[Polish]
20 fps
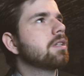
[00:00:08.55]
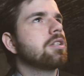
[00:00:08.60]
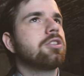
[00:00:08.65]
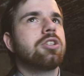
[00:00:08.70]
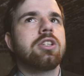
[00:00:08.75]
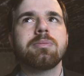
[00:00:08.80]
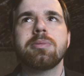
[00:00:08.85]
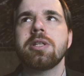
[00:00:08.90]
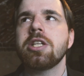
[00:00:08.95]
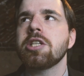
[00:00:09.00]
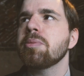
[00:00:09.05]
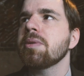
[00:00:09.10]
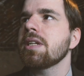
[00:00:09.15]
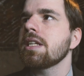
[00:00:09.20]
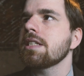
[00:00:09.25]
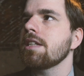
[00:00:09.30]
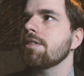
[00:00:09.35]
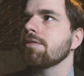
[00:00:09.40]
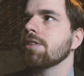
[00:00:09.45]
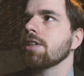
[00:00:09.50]
tydzień byliśmy
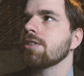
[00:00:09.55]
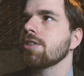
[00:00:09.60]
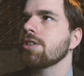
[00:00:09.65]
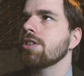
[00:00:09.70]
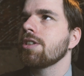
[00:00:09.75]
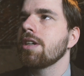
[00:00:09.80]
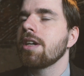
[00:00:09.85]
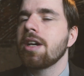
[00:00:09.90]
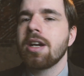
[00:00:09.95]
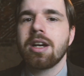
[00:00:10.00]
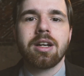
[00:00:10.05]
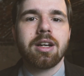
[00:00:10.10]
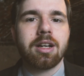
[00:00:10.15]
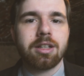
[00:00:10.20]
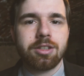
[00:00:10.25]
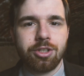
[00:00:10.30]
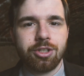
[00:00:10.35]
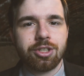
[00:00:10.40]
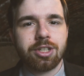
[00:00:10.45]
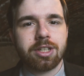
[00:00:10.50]
na zewnątrz, a
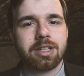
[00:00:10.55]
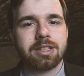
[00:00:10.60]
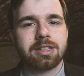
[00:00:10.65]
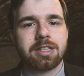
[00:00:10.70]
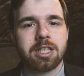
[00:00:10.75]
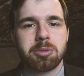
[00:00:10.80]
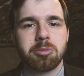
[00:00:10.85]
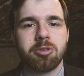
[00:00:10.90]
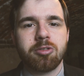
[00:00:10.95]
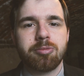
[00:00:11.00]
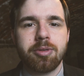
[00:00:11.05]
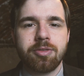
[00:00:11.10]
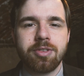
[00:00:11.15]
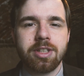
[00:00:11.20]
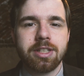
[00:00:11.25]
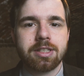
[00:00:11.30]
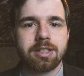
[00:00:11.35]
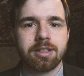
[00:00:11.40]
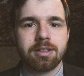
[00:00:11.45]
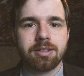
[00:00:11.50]
dzisiaj jesteśmy w
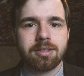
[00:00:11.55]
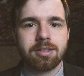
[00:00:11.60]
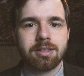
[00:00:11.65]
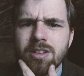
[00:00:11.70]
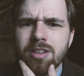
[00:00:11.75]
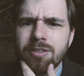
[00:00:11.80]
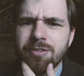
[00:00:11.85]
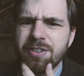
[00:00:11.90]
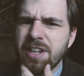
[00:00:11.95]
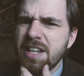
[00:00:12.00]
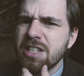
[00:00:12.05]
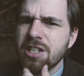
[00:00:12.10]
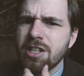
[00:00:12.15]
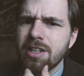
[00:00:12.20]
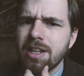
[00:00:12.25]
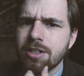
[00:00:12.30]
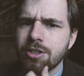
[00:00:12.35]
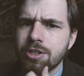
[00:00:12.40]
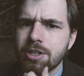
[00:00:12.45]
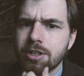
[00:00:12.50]
piwnicy. Wiecie
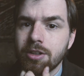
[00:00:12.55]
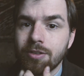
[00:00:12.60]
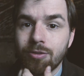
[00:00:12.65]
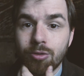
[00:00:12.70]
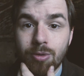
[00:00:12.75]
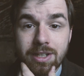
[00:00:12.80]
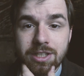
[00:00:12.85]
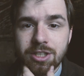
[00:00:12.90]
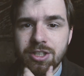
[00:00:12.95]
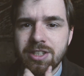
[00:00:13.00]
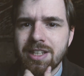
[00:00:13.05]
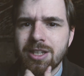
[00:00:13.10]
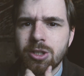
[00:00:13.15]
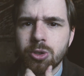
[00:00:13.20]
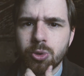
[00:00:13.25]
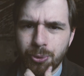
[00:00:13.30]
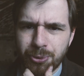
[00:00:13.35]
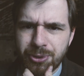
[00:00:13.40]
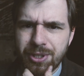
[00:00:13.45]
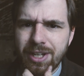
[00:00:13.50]
dlaczego właśnie
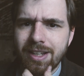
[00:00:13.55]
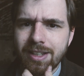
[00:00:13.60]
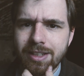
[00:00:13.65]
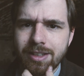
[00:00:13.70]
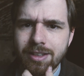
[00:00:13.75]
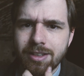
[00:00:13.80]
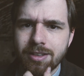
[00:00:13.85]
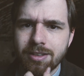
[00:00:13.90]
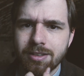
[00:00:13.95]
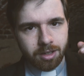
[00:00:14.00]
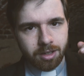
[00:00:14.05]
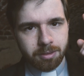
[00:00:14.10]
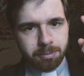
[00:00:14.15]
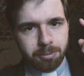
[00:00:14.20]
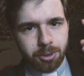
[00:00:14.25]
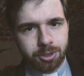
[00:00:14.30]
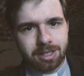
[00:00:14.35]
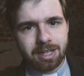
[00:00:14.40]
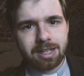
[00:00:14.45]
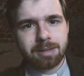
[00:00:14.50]
tutaj?
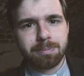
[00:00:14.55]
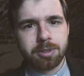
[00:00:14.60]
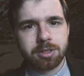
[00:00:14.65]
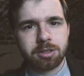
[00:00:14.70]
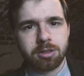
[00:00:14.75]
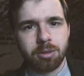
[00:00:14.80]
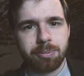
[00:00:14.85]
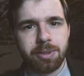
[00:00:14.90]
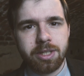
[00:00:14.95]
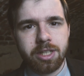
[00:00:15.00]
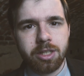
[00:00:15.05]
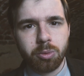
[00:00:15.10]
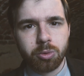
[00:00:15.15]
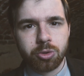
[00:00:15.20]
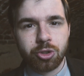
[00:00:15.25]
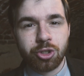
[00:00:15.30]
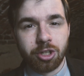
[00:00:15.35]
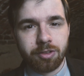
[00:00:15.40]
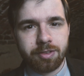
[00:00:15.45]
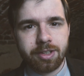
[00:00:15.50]
Bo tak postąpili
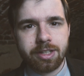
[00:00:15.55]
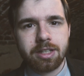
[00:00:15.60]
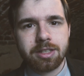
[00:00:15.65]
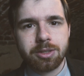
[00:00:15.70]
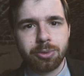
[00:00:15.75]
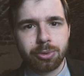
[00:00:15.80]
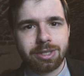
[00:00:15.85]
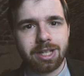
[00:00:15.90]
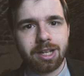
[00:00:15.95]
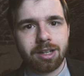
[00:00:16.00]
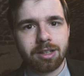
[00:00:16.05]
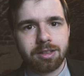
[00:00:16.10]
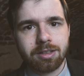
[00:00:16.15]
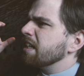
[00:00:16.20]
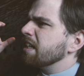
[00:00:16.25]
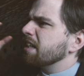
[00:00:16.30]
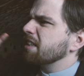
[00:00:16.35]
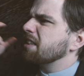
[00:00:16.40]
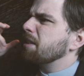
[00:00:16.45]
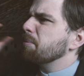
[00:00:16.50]
uczniowie Jezusa.
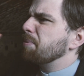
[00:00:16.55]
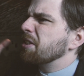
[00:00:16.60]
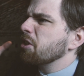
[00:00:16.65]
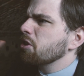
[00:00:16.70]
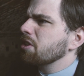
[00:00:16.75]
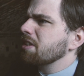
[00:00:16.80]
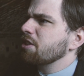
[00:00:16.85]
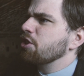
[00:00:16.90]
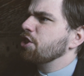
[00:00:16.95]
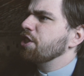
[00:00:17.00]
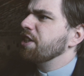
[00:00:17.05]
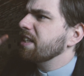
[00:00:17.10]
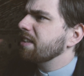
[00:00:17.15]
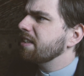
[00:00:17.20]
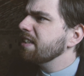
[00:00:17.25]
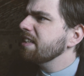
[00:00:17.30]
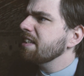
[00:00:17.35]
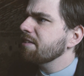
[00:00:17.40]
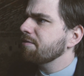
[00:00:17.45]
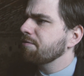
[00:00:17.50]
Gdyby zostać
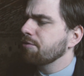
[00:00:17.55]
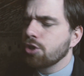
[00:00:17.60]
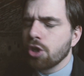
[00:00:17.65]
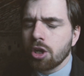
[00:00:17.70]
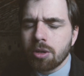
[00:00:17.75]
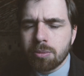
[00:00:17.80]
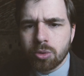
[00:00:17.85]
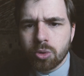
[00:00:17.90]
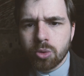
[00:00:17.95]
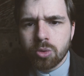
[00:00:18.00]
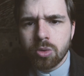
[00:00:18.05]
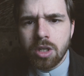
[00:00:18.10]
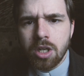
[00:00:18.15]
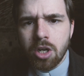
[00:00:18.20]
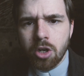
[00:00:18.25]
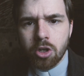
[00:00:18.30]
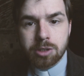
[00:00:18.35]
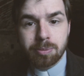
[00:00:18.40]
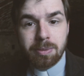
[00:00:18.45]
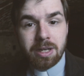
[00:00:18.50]
jedynie w domu,
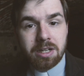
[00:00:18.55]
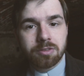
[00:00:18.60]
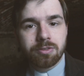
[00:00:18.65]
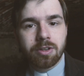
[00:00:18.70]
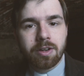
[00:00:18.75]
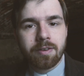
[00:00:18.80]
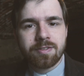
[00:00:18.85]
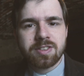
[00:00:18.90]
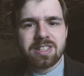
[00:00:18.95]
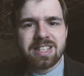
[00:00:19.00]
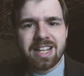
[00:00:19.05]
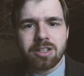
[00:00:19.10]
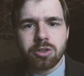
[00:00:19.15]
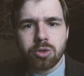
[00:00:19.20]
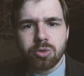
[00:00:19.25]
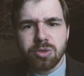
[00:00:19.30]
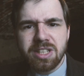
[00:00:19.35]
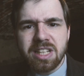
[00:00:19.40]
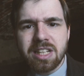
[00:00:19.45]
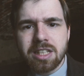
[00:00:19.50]
o
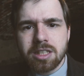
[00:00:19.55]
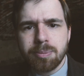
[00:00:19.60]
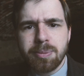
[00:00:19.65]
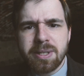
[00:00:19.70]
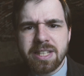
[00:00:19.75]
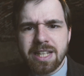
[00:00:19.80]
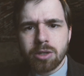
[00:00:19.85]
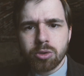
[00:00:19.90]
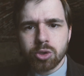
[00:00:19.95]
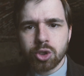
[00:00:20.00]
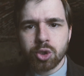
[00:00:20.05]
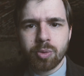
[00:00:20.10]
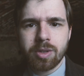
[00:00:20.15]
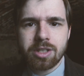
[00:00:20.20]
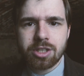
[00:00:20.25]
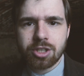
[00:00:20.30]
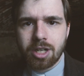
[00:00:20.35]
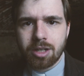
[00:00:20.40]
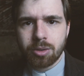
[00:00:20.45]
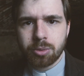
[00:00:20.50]
zmartwychwstaniu nikt by nie
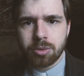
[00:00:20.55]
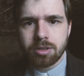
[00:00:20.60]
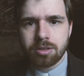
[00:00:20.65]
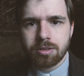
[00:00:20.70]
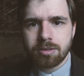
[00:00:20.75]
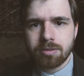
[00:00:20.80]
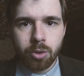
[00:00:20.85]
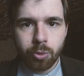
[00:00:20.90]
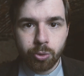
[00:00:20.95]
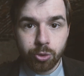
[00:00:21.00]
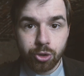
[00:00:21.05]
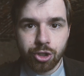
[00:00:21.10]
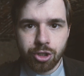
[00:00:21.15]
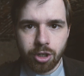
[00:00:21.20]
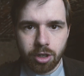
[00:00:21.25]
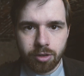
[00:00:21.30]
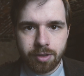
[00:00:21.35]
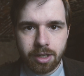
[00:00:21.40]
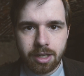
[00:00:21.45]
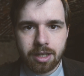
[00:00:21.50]
usłyszał.
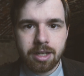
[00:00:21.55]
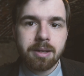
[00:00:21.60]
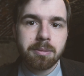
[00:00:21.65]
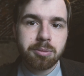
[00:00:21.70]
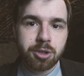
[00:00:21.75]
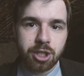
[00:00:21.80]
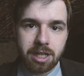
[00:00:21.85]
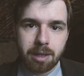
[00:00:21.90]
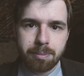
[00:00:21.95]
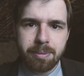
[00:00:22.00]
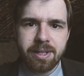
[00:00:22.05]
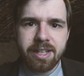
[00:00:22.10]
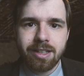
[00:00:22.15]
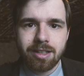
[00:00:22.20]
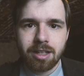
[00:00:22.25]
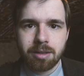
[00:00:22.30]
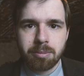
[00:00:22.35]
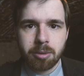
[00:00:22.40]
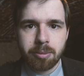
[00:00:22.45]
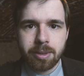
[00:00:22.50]
Uczniowie przegapili
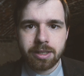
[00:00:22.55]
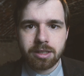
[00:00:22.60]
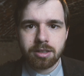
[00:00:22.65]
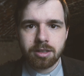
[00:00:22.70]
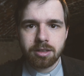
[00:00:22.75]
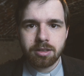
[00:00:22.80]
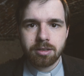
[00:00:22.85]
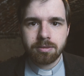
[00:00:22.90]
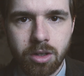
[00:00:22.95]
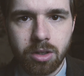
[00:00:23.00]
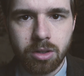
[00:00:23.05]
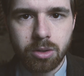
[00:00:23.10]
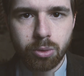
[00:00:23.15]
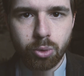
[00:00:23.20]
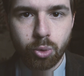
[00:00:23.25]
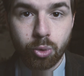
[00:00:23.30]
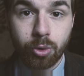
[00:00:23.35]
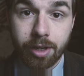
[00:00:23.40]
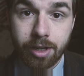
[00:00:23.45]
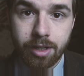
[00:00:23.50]
ten moment.
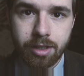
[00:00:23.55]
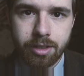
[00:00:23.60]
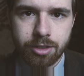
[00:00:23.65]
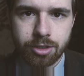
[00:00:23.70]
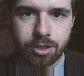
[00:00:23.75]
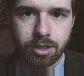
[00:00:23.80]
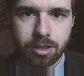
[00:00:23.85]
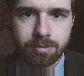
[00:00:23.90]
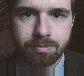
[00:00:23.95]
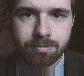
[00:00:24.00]
Ukryli się.